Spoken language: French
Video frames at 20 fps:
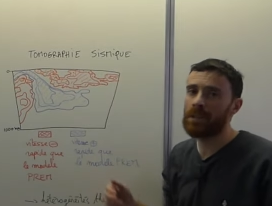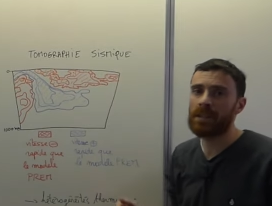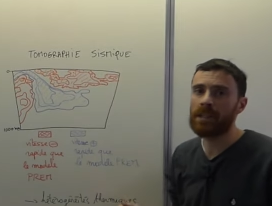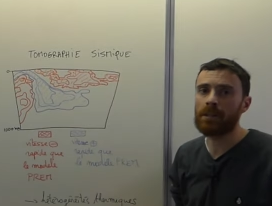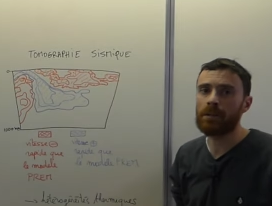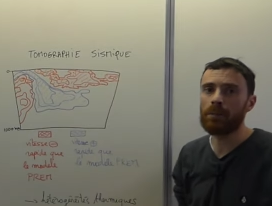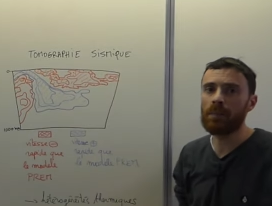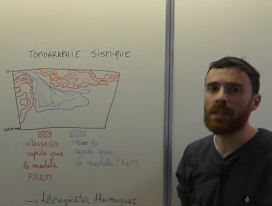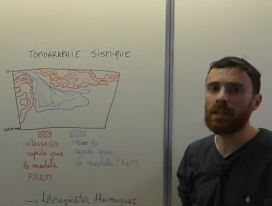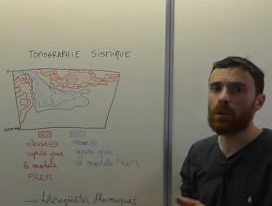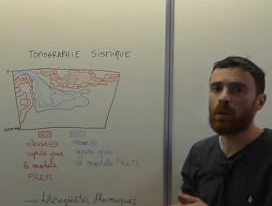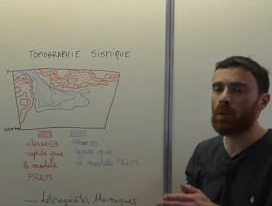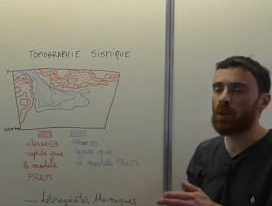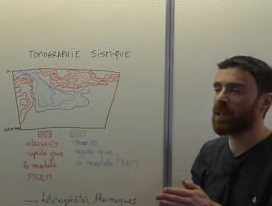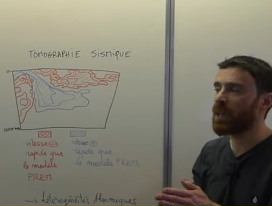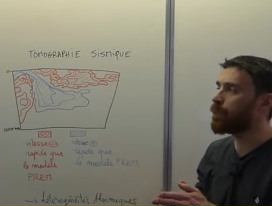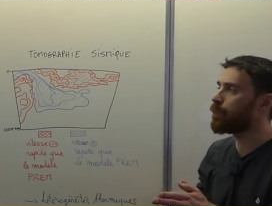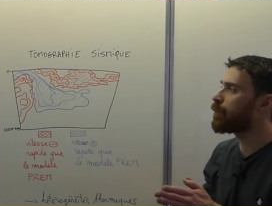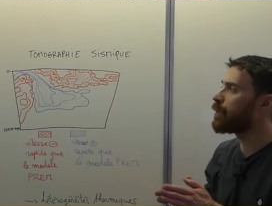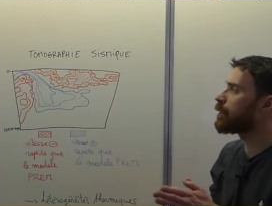sismique, on
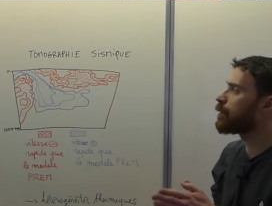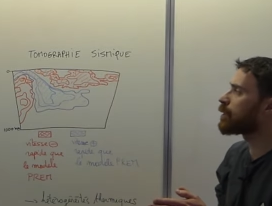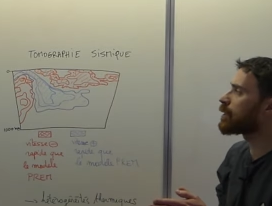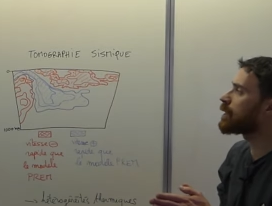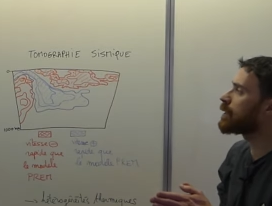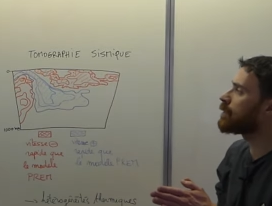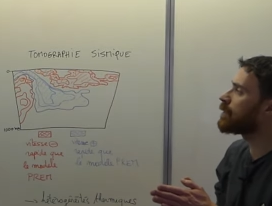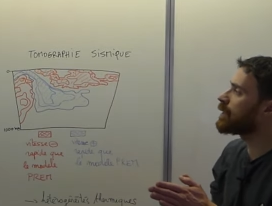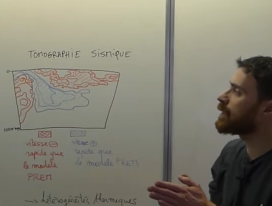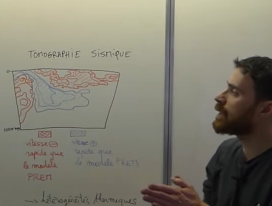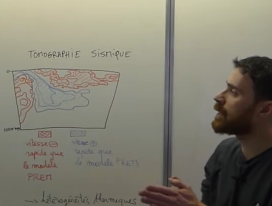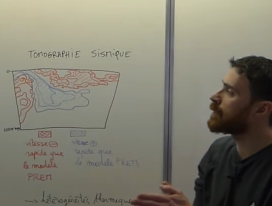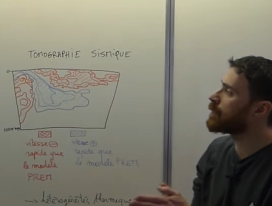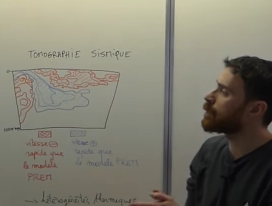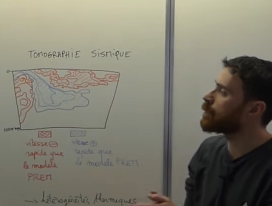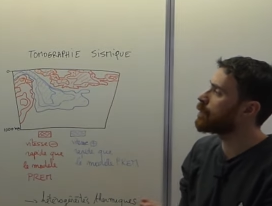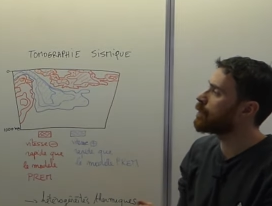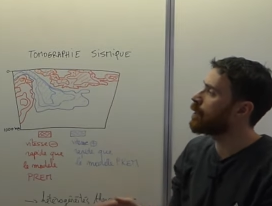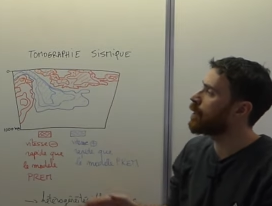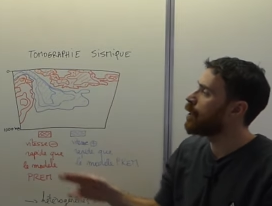a pu identifier des
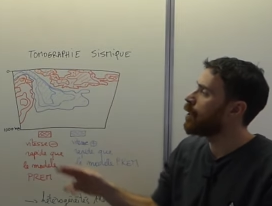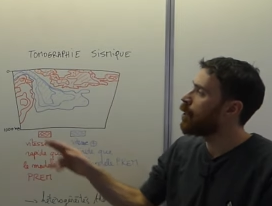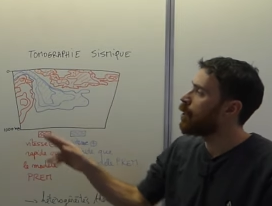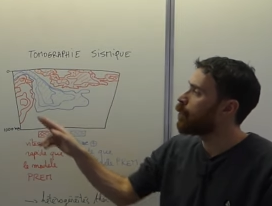zones